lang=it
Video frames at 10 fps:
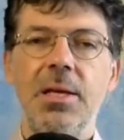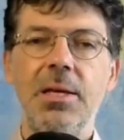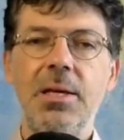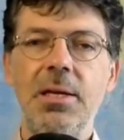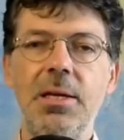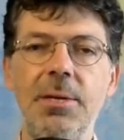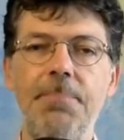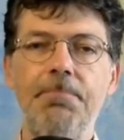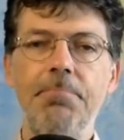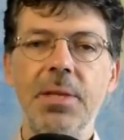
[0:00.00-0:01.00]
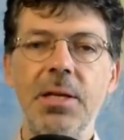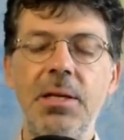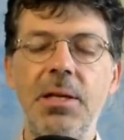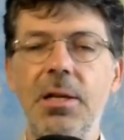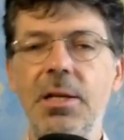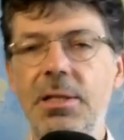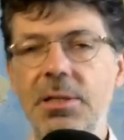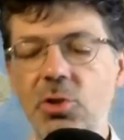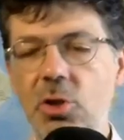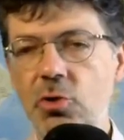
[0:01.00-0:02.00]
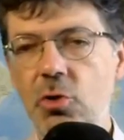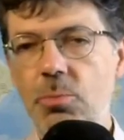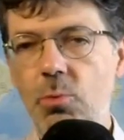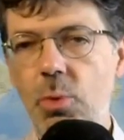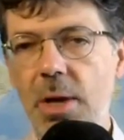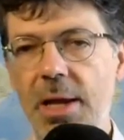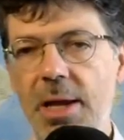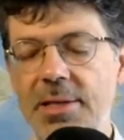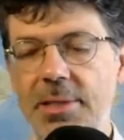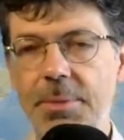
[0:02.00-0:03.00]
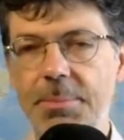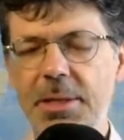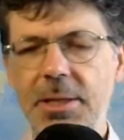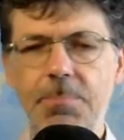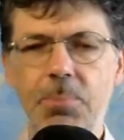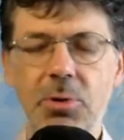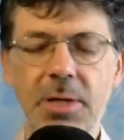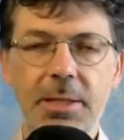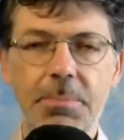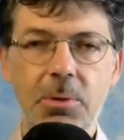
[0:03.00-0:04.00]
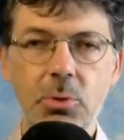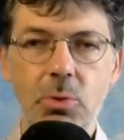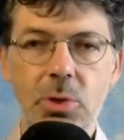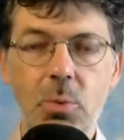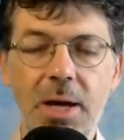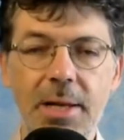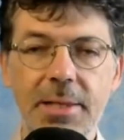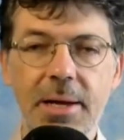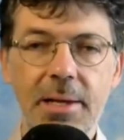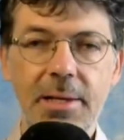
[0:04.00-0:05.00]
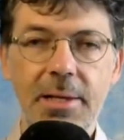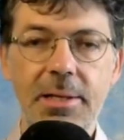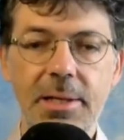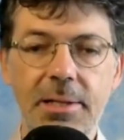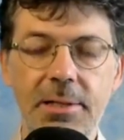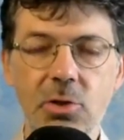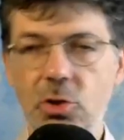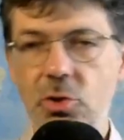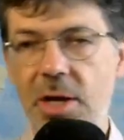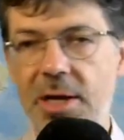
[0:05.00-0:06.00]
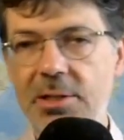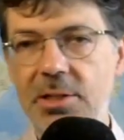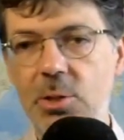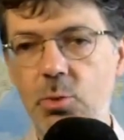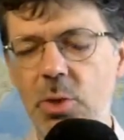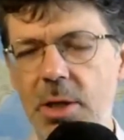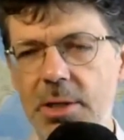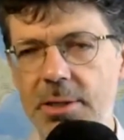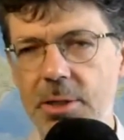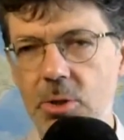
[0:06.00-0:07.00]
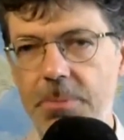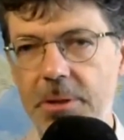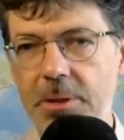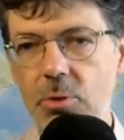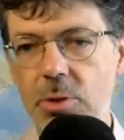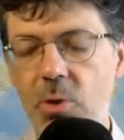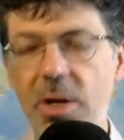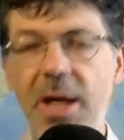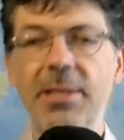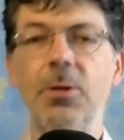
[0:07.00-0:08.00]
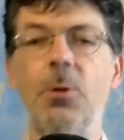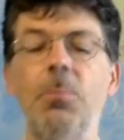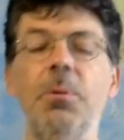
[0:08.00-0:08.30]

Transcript: E, ehm, il discorso comunque è estremamente importante per quanto riguarda il discorso della candidatura all'interno del Partito Democratico,